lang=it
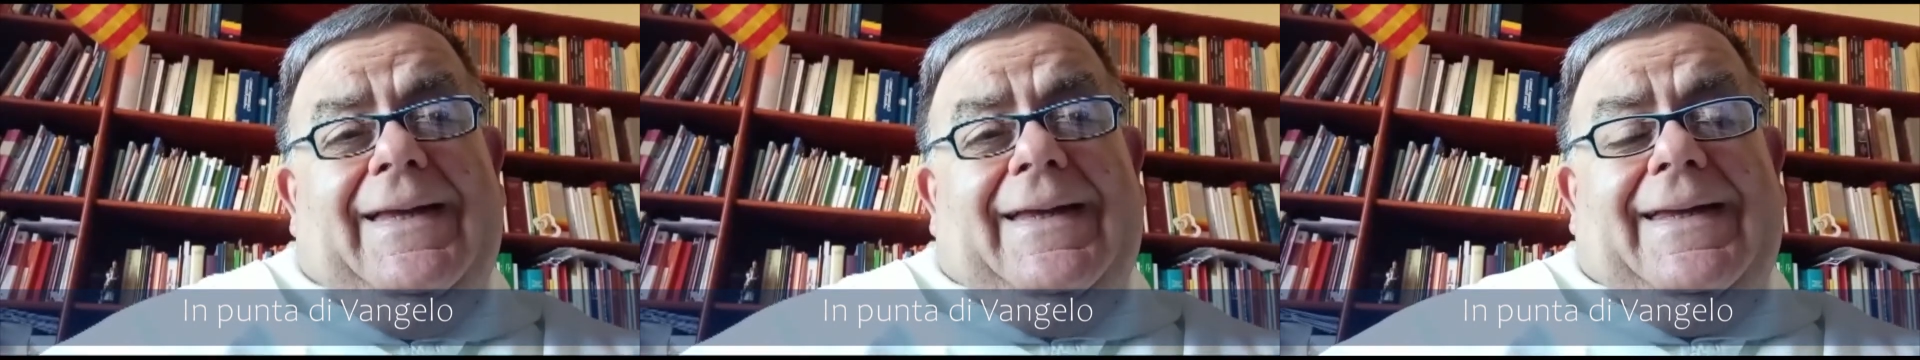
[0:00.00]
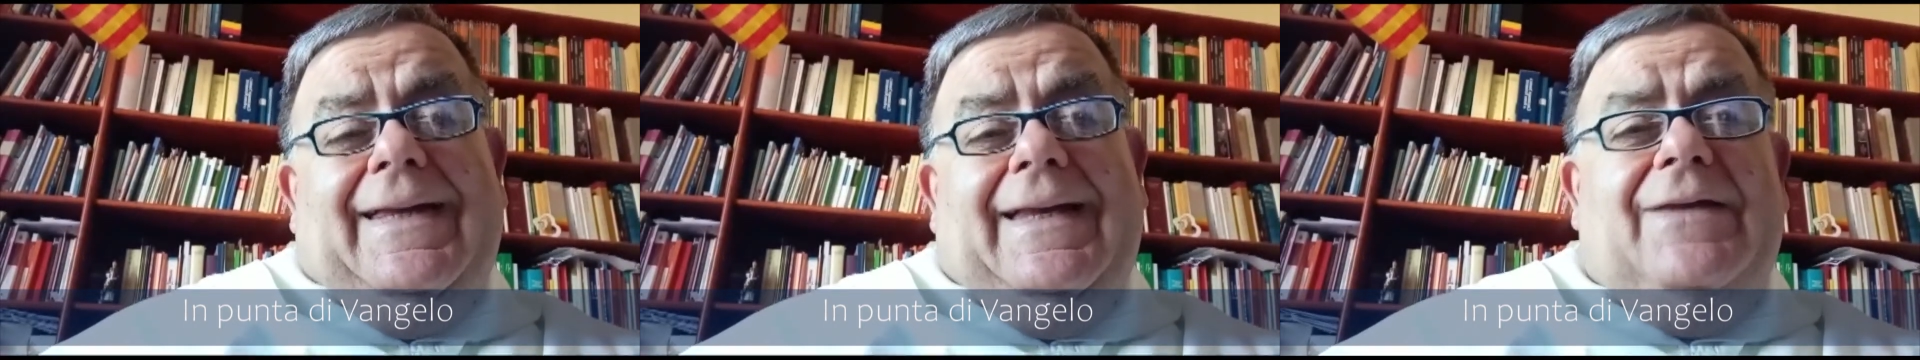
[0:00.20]

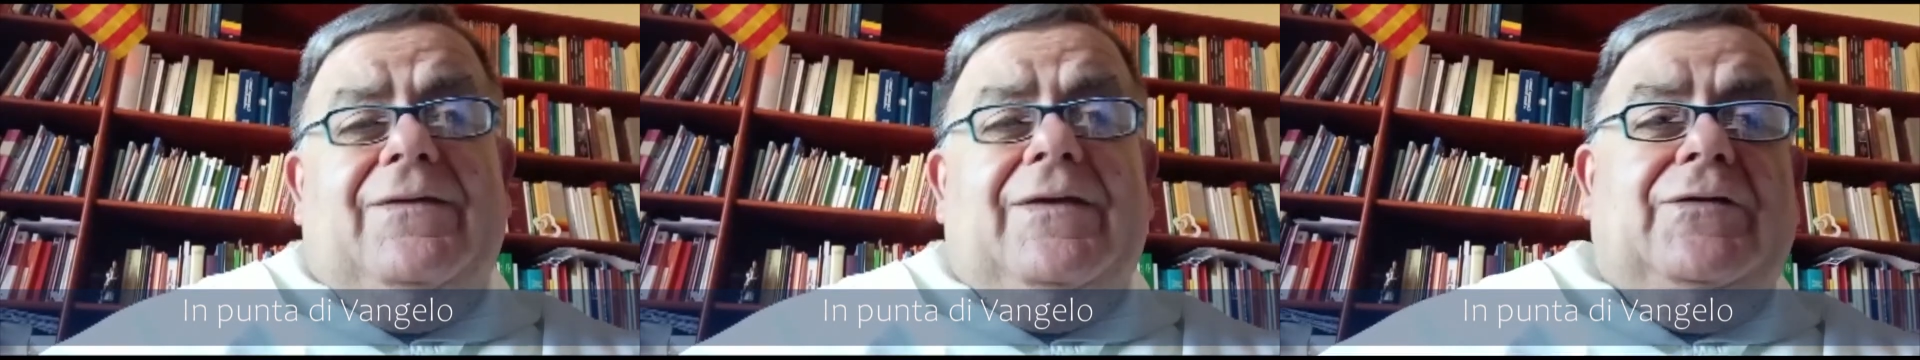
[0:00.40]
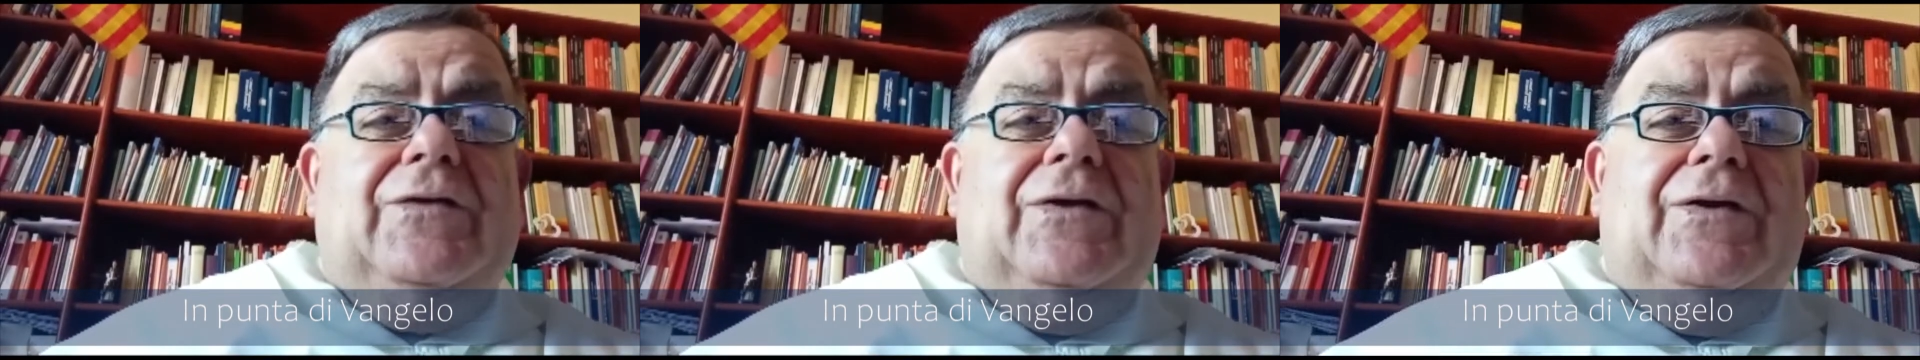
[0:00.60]
che gli
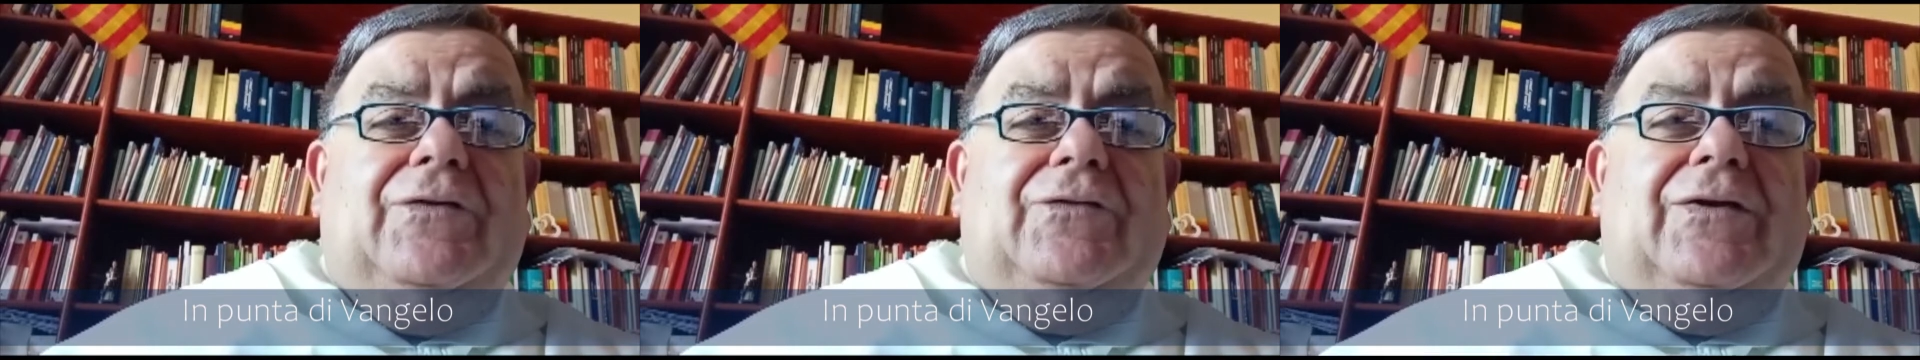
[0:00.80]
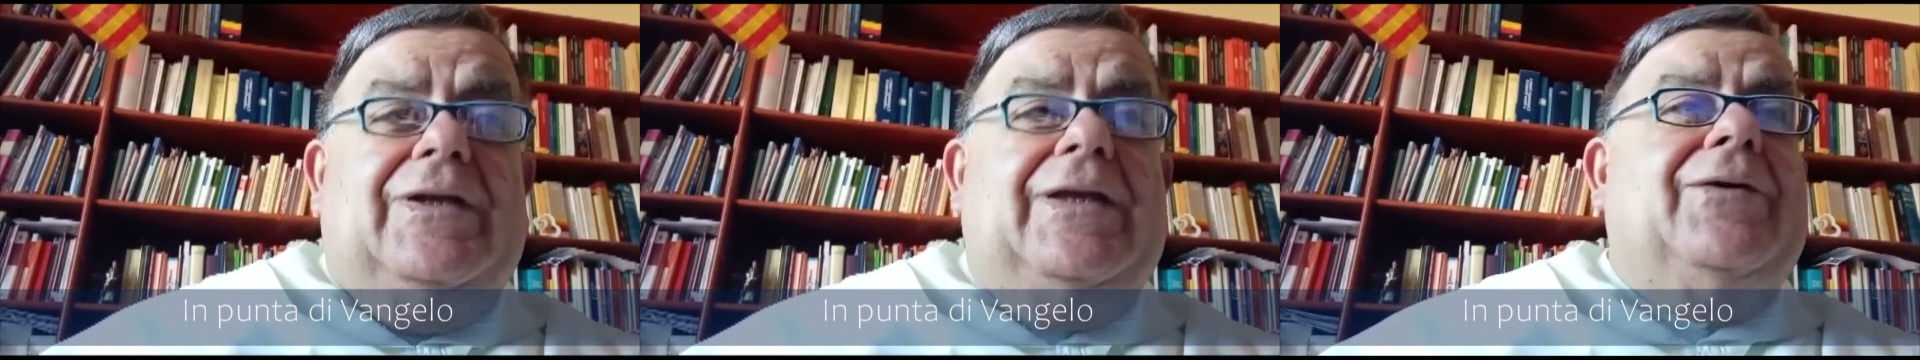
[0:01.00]
esegeti
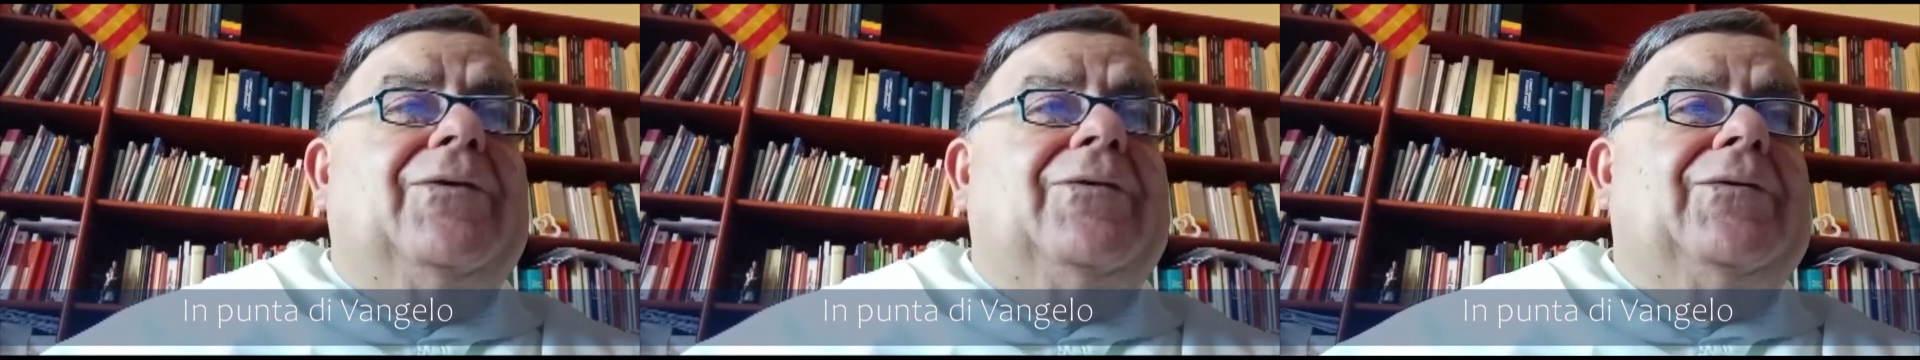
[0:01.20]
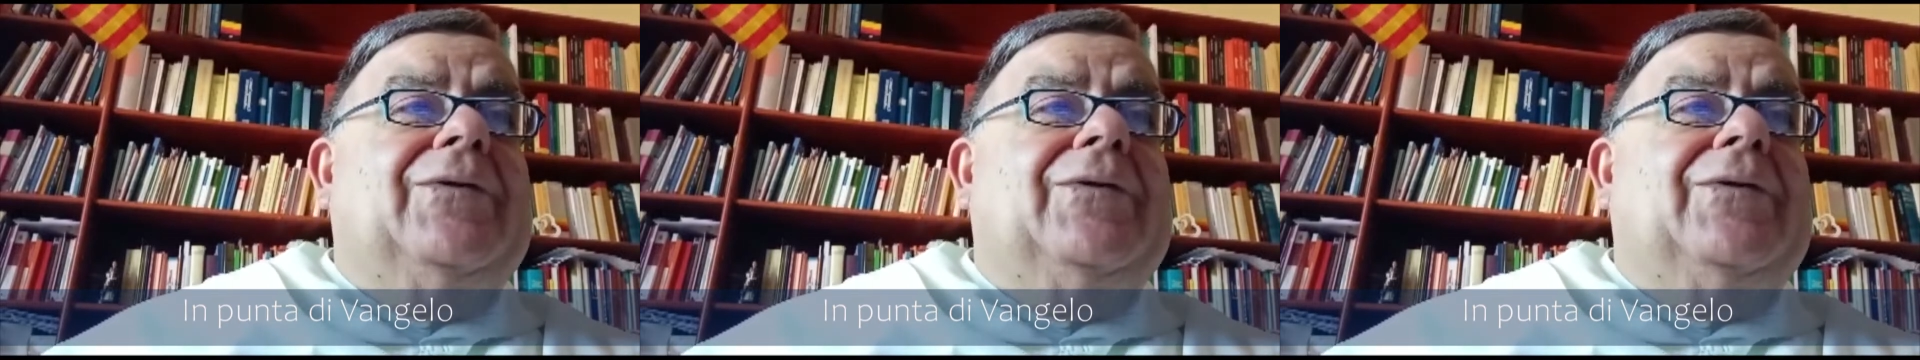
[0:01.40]
ci dicono